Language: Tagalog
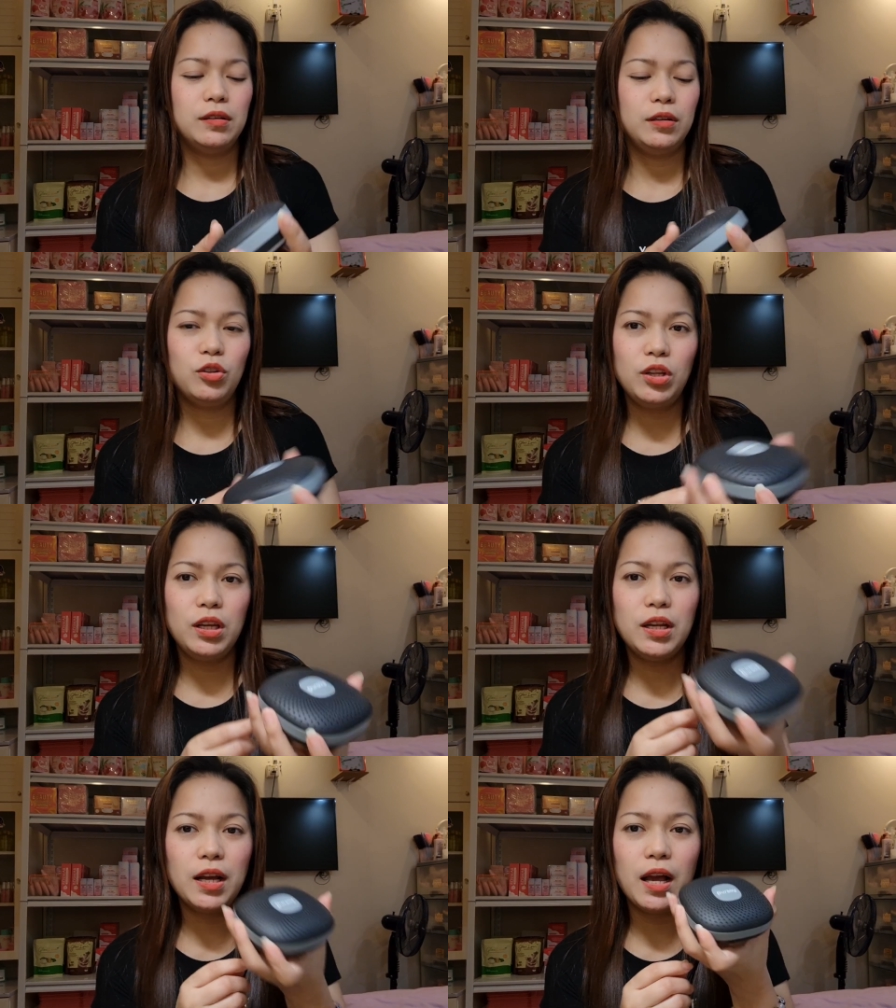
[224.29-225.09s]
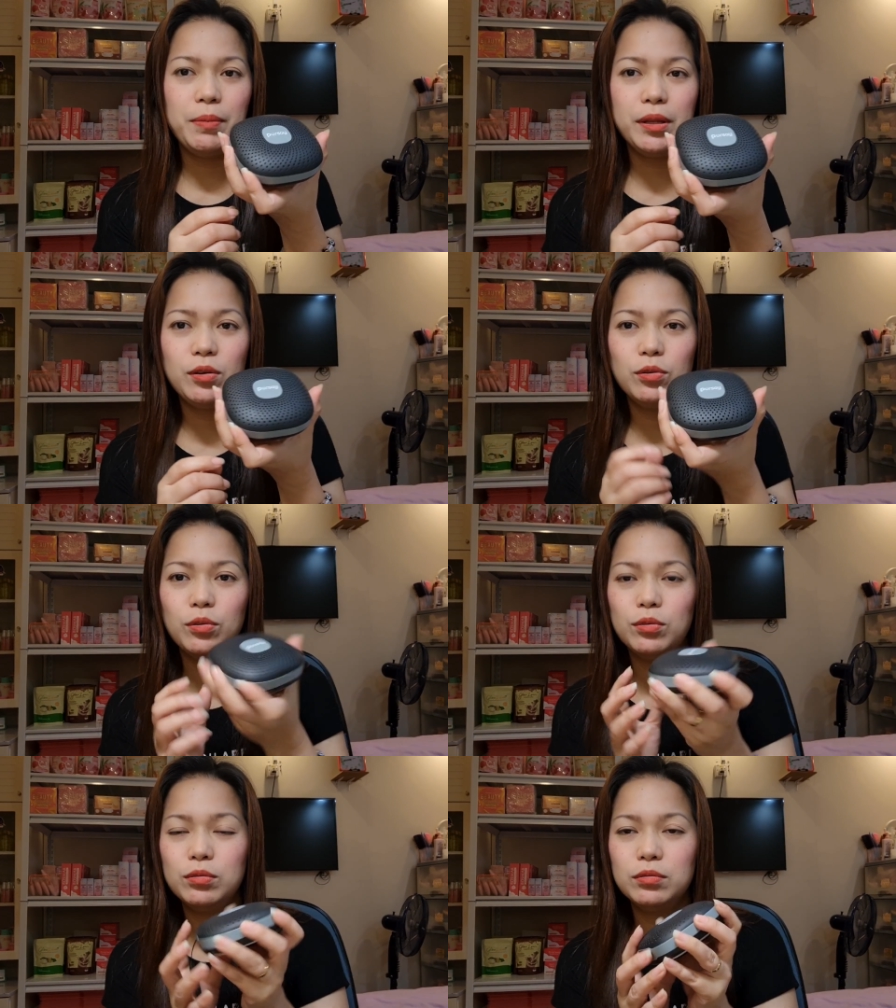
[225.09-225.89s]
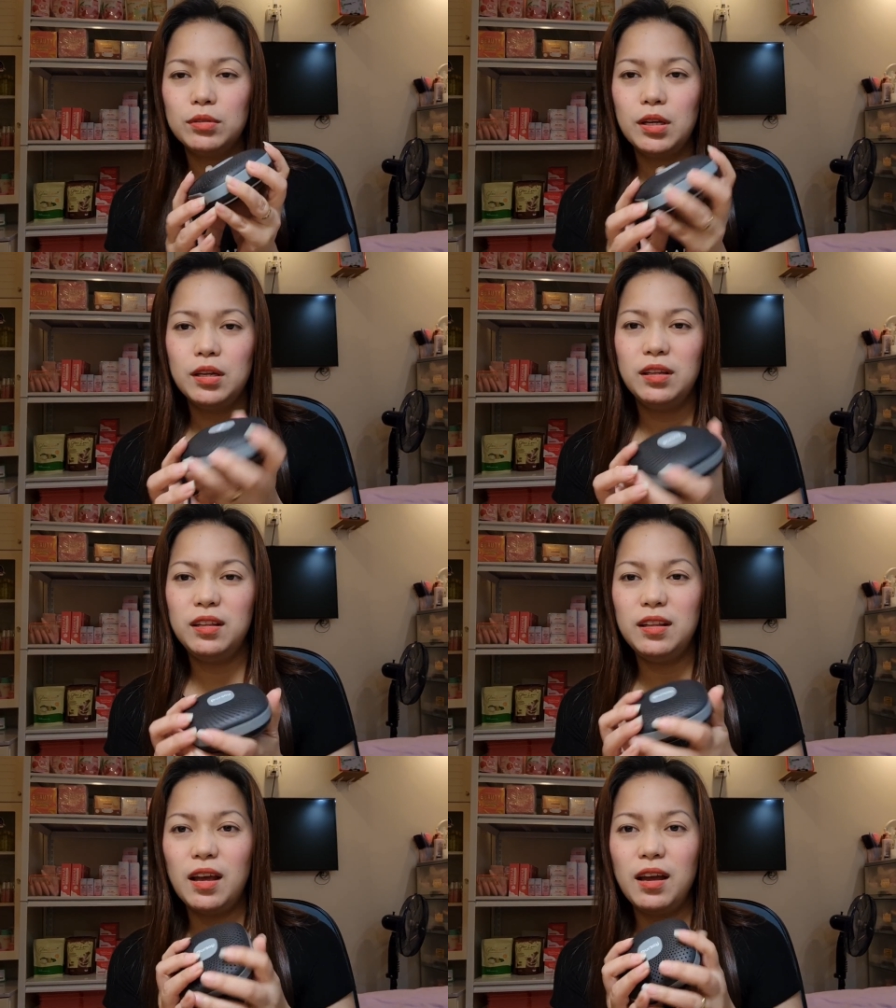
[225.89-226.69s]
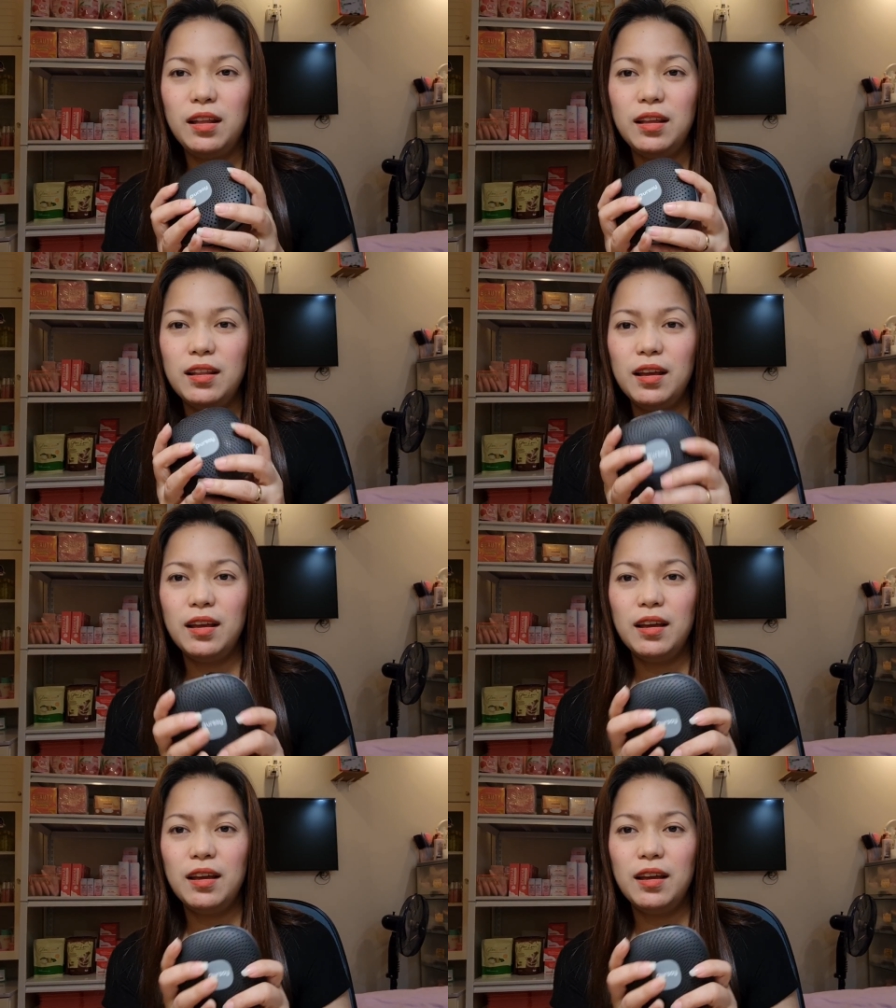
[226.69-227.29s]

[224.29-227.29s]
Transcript: Ito na ginagamit ko. Hindi na, hindi na